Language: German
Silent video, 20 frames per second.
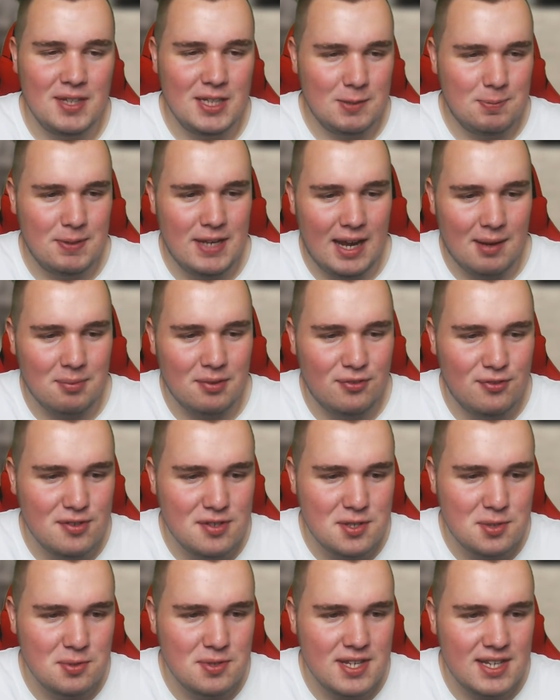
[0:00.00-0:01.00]
Ich bedanke mich
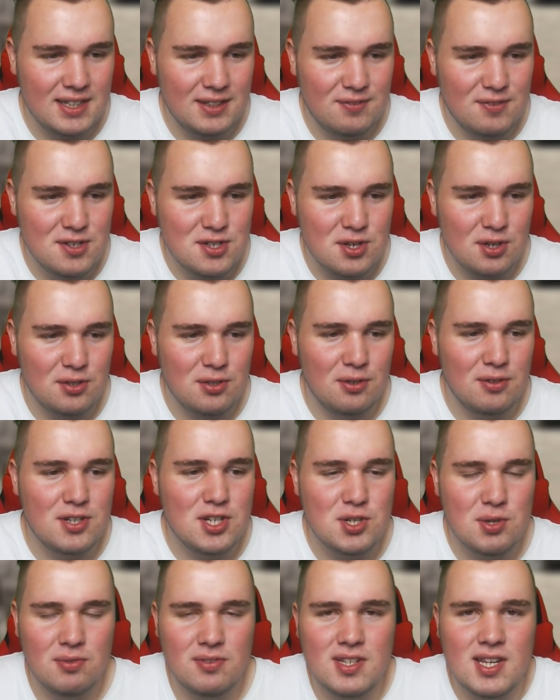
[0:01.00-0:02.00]
fürs Zusehen, ich wünsche euch noch einen
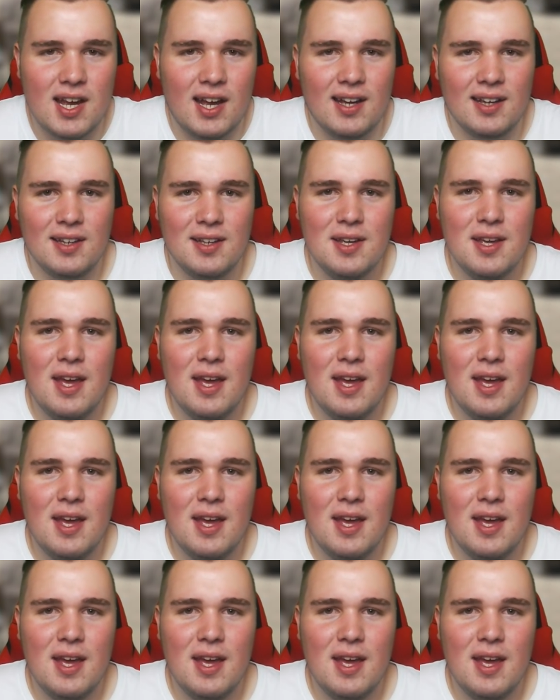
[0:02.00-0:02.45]
schönen Tag.